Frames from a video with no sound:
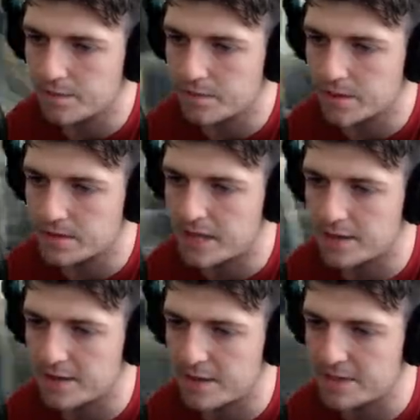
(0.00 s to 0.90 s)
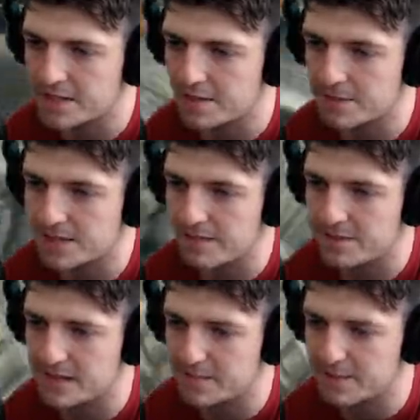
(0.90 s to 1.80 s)
Serio, ta beczka potrafi
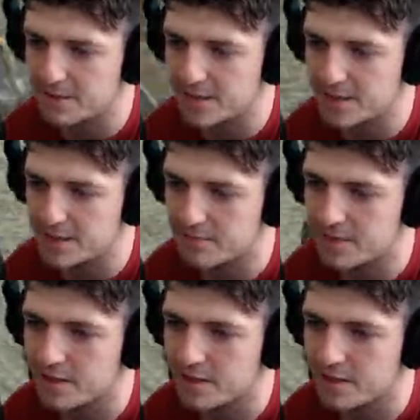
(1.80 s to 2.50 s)
zabić, uwierzcie mi.